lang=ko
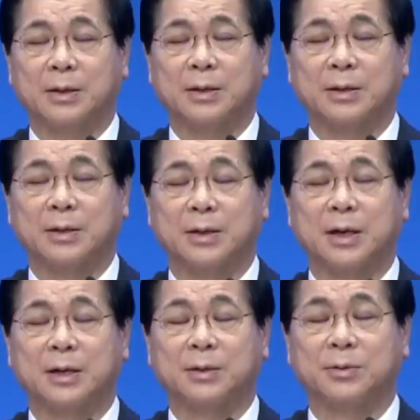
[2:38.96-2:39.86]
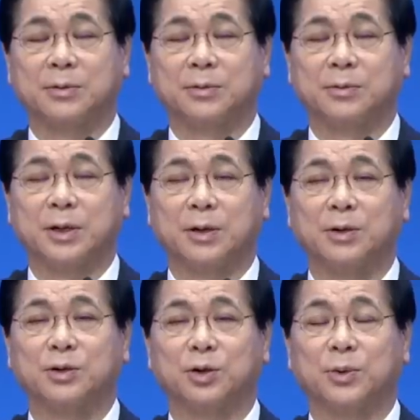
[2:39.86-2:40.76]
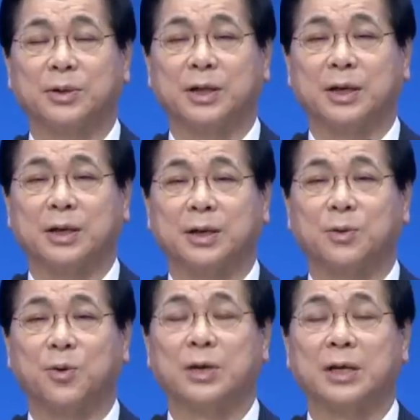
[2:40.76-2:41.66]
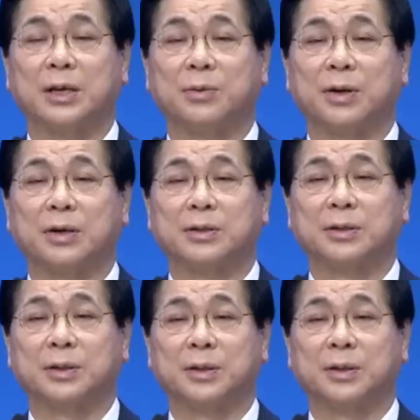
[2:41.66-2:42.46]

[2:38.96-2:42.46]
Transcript: 그러나 우리 영적으로 볼 때 이 고난이라고 하는 것은